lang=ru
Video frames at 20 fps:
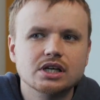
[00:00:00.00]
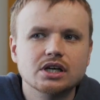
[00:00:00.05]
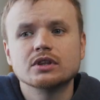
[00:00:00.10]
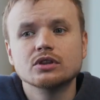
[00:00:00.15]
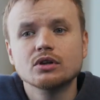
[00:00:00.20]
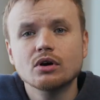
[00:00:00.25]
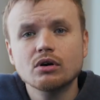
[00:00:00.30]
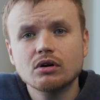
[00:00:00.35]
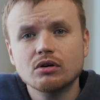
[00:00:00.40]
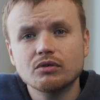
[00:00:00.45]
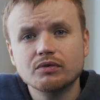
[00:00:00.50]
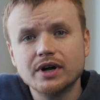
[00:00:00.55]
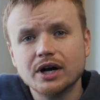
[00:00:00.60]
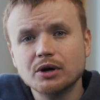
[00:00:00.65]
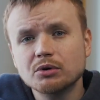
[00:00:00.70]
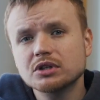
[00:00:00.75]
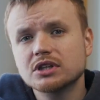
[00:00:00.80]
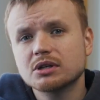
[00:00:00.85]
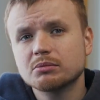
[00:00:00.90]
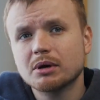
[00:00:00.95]
Но в
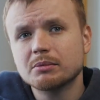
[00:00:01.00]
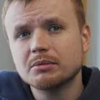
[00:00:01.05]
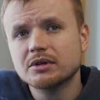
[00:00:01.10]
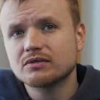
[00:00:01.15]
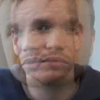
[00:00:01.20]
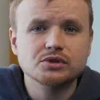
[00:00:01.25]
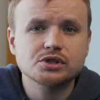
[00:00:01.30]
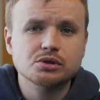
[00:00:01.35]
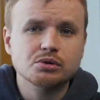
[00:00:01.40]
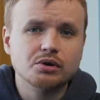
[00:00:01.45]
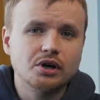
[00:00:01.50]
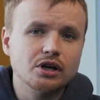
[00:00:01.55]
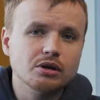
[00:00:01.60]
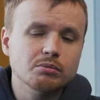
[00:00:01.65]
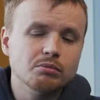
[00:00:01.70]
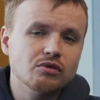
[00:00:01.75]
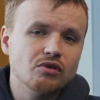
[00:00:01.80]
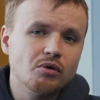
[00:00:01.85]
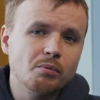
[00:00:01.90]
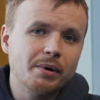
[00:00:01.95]
какой-то момент в истории
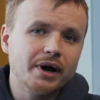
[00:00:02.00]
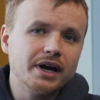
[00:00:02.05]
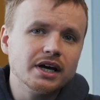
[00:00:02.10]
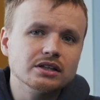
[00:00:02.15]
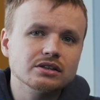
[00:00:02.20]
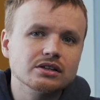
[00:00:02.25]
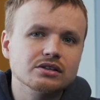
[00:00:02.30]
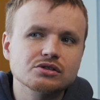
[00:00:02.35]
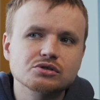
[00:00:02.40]
любого проекта